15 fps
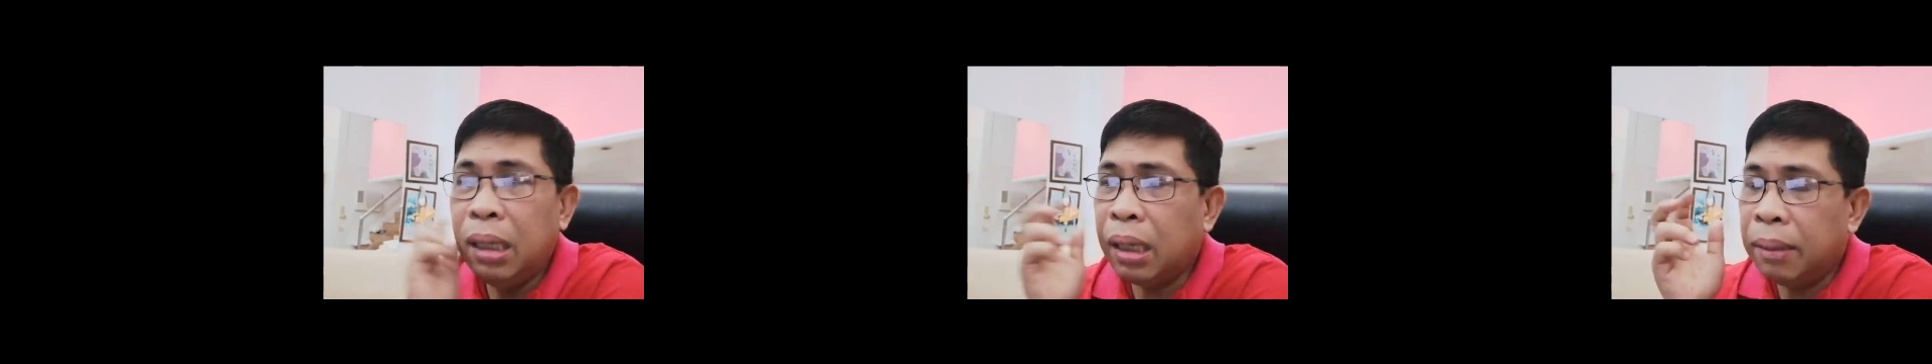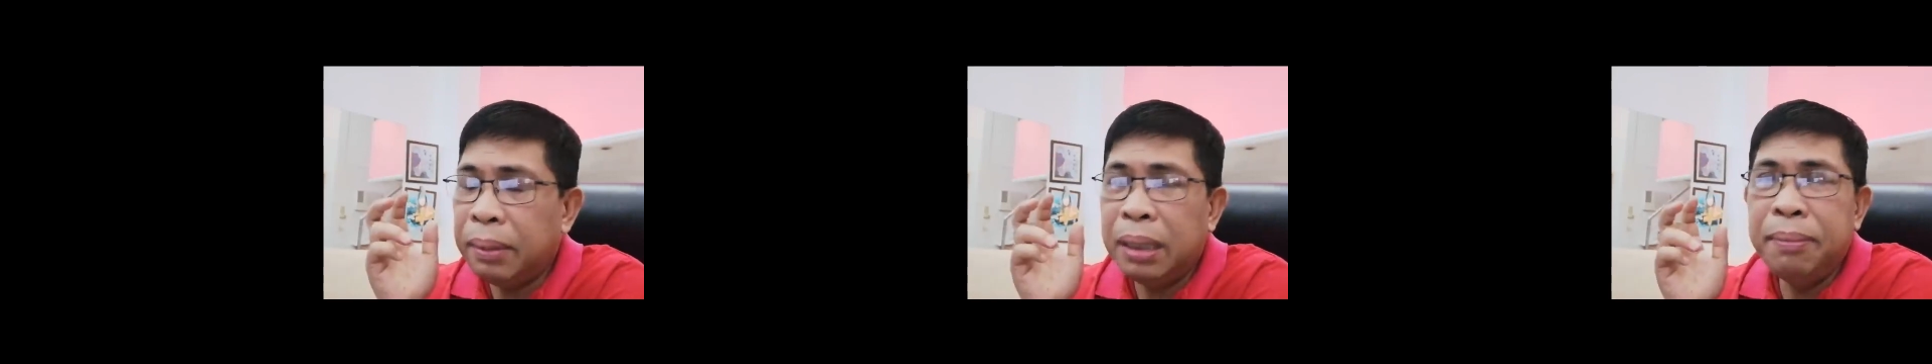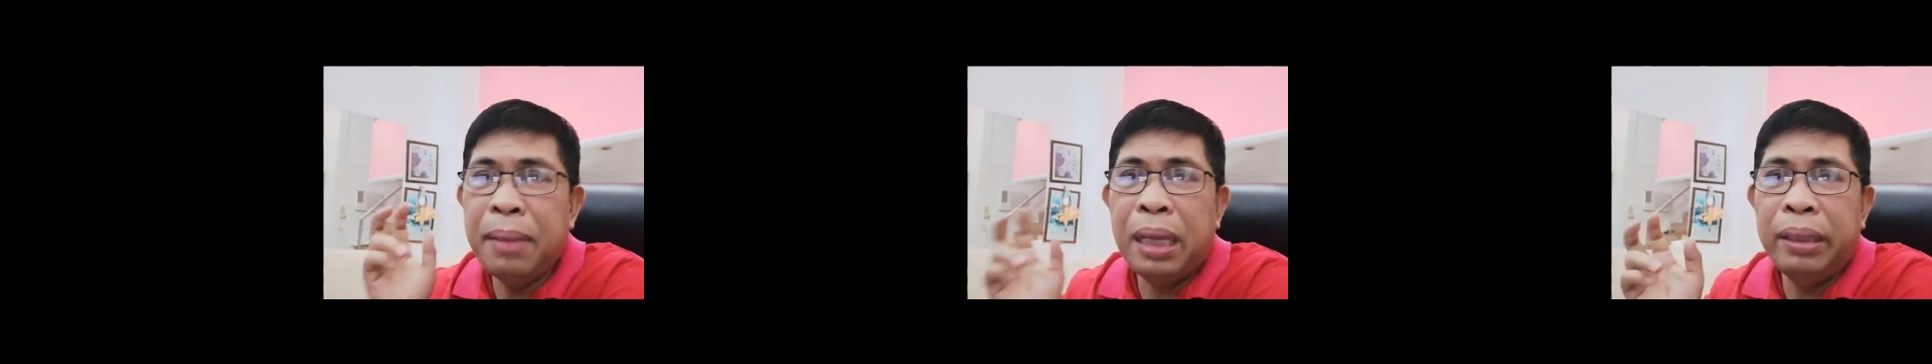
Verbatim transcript: Liga man